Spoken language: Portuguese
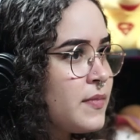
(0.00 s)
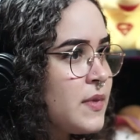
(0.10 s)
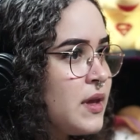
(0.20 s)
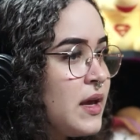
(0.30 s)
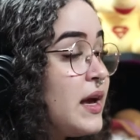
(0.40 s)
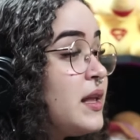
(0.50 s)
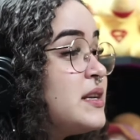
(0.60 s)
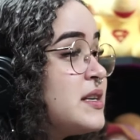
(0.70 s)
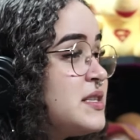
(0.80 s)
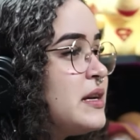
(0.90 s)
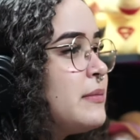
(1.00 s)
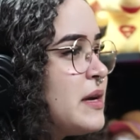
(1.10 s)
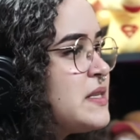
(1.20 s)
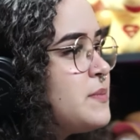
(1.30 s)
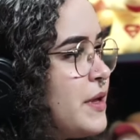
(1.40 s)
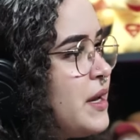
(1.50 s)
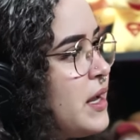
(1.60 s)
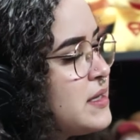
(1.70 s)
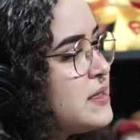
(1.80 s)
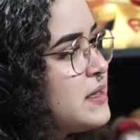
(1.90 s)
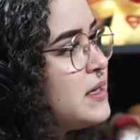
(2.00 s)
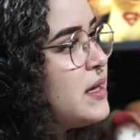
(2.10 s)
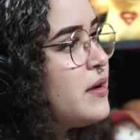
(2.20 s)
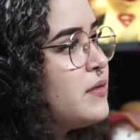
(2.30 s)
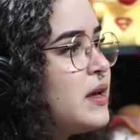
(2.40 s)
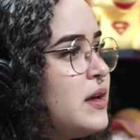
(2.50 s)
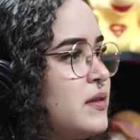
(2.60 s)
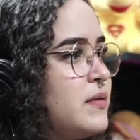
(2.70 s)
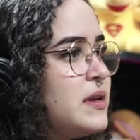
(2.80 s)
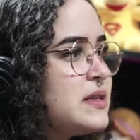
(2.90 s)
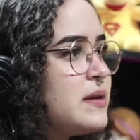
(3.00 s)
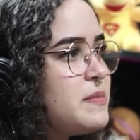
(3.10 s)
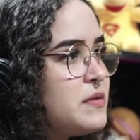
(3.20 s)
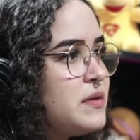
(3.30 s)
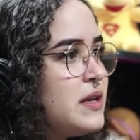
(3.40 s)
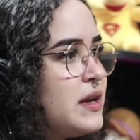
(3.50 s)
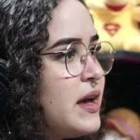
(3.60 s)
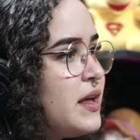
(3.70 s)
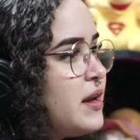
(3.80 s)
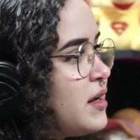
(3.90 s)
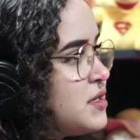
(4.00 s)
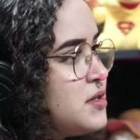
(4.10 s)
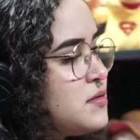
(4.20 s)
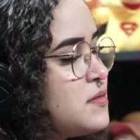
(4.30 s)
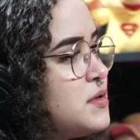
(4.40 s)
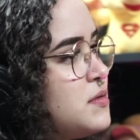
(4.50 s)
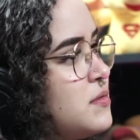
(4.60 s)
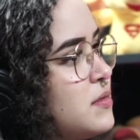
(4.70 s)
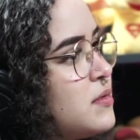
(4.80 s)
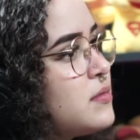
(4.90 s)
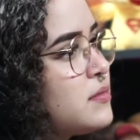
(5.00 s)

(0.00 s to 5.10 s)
Ele já tinha mais experiência que eu, né? Então ele sabia o que era e a gente continuou.